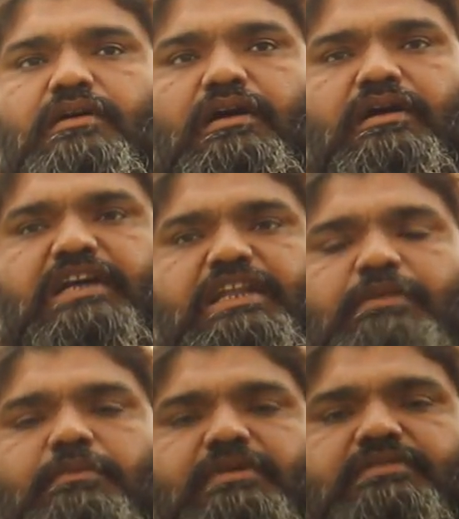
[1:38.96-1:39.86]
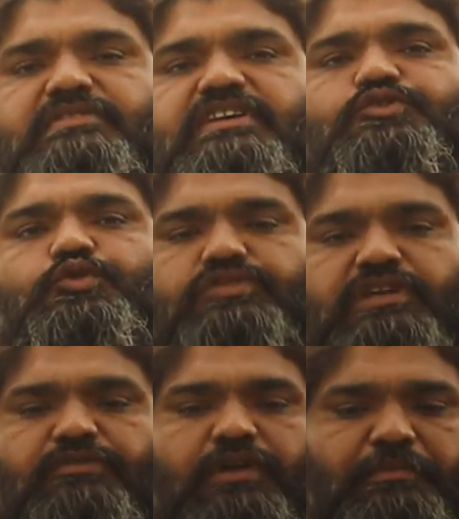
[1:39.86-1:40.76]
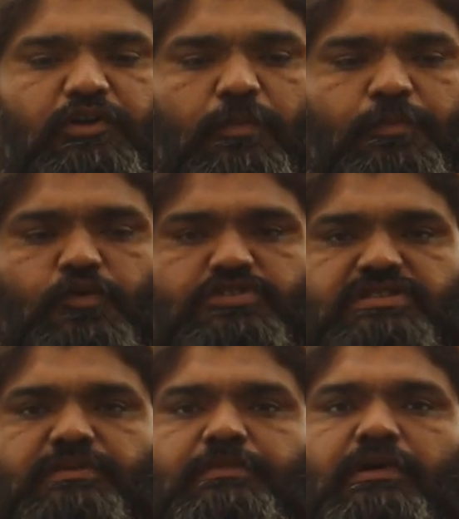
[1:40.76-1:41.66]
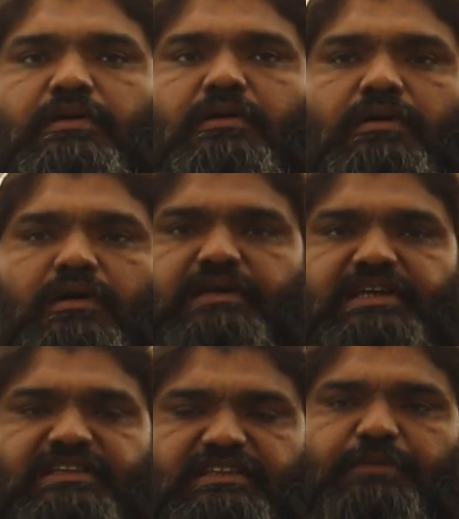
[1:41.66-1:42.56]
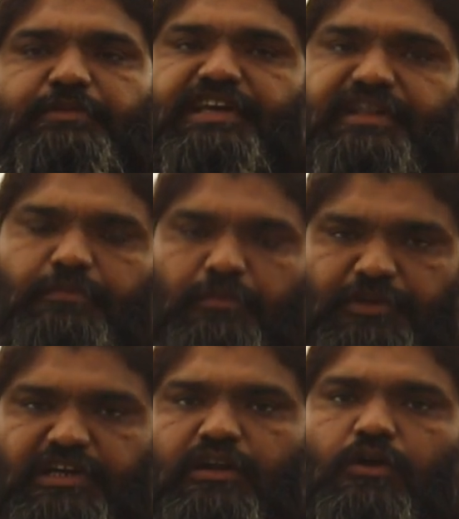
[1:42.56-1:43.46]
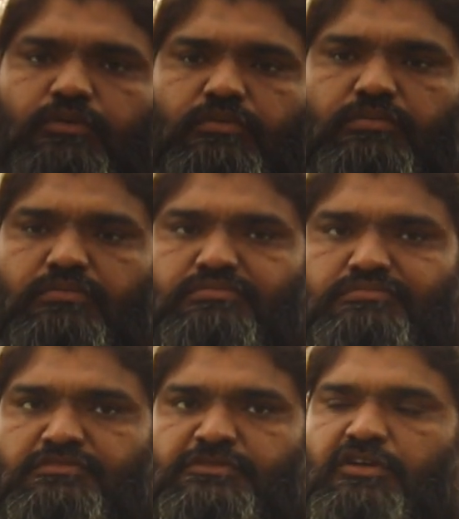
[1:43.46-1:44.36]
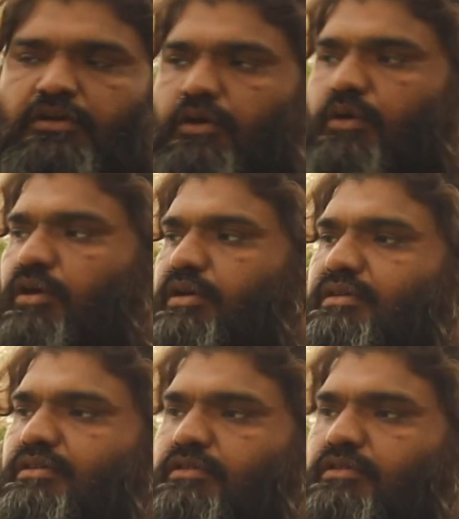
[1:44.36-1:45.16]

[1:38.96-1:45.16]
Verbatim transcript: करीब दस कुंटल वर्मी कंपोस्ट खेत के अंदर बिखेर बिखरा हूँ और